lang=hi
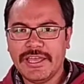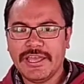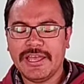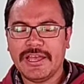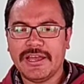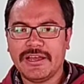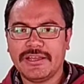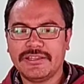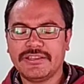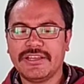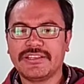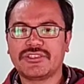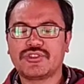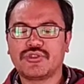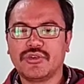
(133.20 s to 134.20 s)
uh, the
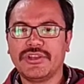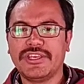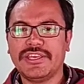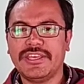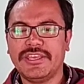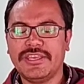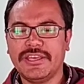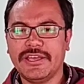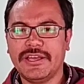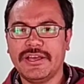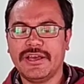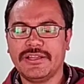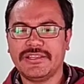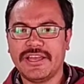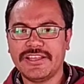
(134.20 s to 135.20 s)
story he,
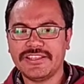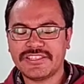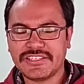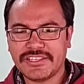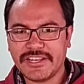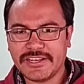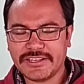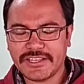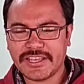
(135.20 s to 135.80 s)
uh, the incident,